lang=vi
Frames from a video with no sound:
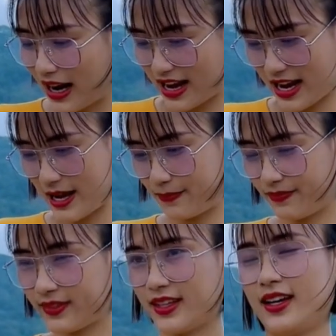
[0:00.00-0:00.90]
hả em?
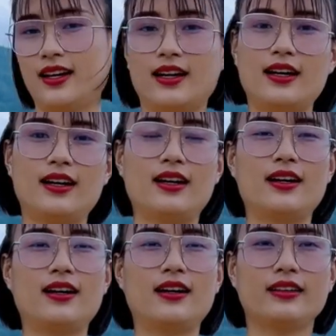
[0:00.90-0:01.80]
Ờ,
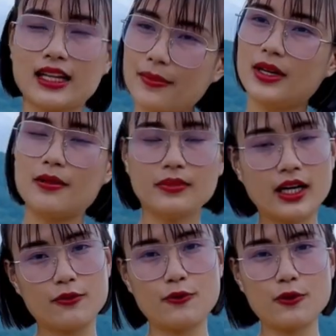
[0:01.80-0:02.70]
năm đến
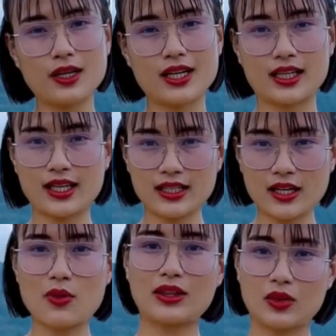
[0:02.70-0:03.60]
mười phút để kích
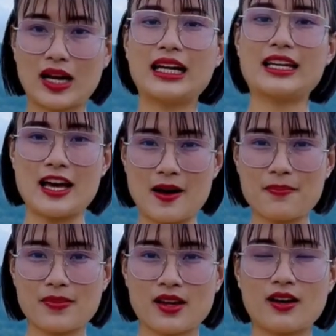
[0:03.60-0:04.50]
thích hoàn toàn anh nhá.
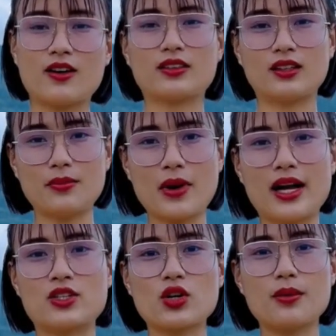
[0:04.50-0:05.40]
Còn từ
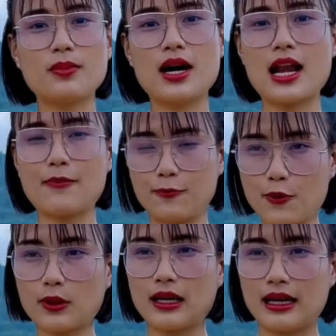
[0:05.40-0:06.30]
bảy cho đến mười lăm
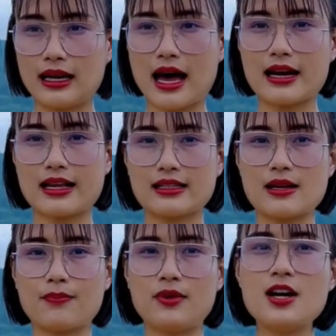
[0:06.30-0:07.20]
phút là để
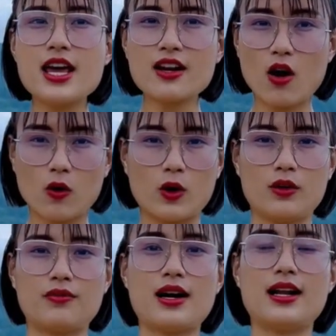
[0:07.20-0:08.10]
dập liên
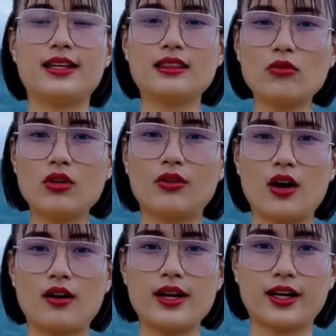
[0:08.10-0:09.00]
hồi và lấy tốc độ
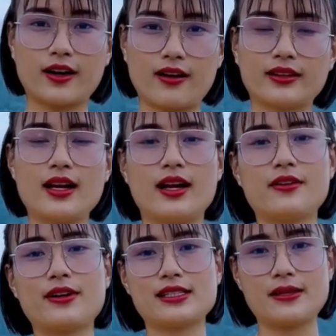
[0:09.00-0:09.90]
đó để có thể
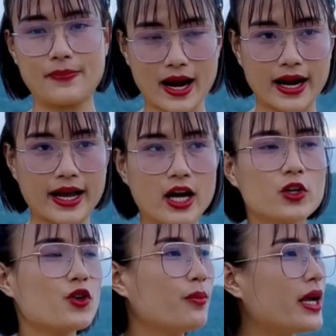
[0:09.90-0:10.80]
lên Phan Xi Păng.
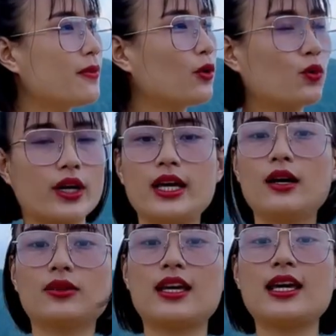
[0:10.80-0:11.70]
Trung bình một cuộc yêu
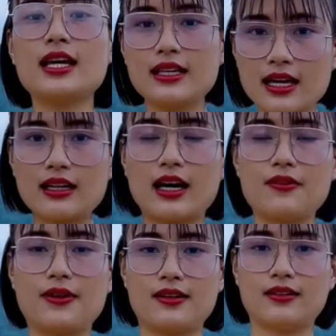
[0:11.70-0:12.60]
thì ít nhất anh
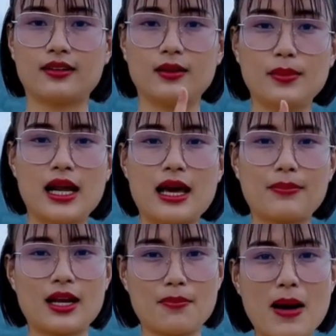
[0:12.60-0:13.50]
phải được từ mười
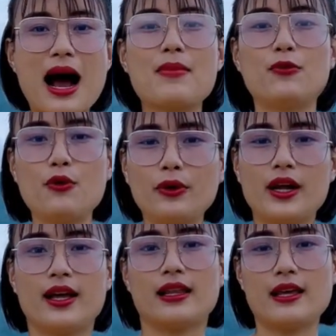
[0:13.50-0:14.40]
lăm đến ba mươi phút
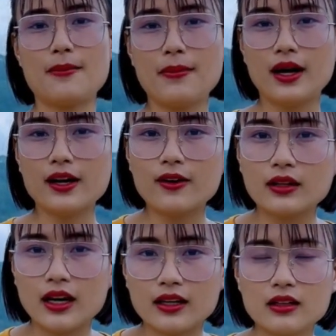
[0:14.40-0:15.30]
thì mới có
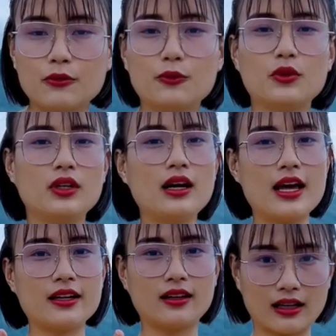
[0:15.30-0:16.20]
thể đưa phụ nữ
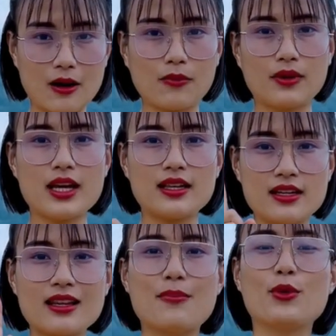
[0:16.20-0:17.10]
lên được lóc ít
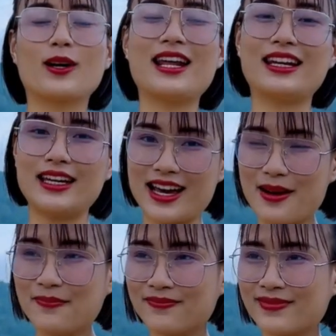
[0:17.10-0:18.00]
nhất là một lần anh nhá.
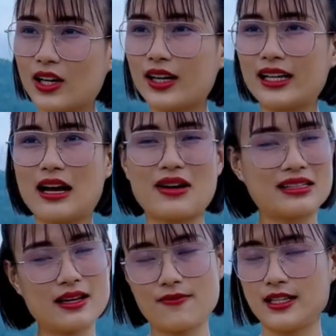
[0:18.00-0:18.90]
Còn anh nào đang
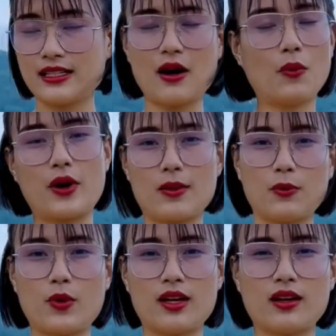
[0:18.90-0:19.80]
xem video của em
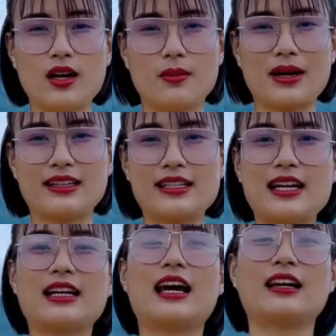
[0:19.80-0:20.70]
Quỳnh mà thời
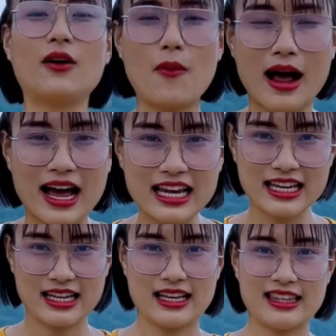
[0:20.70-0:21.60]
gian ngắn quá ấy,
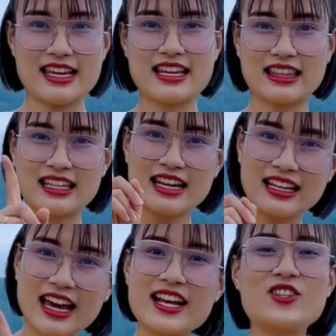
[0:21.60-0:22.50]
thì nhắn tin
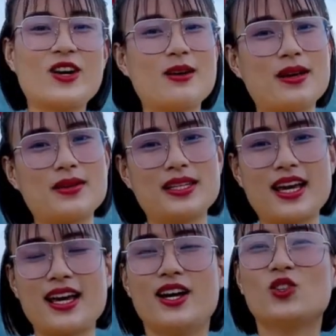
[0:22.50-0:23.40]
ngay cho em, em
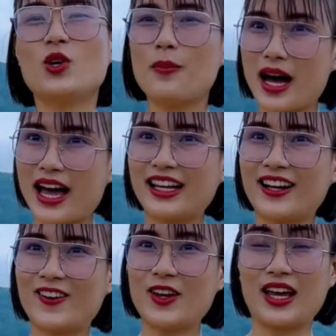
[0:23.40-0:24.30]
sẽ giúp anh
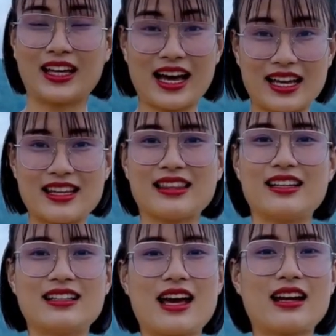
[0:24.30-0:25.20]
có thể cải thiện
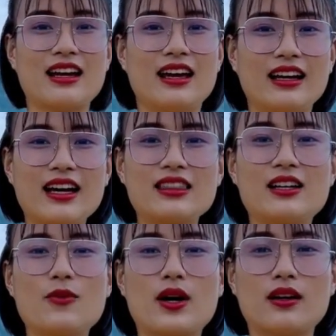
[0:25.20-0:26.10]
thời gian ngay từ
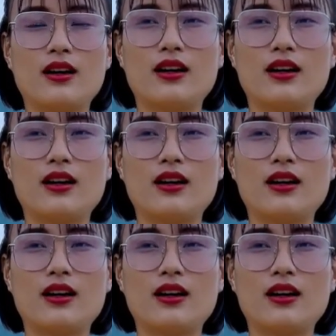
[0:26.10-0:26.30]
cuộc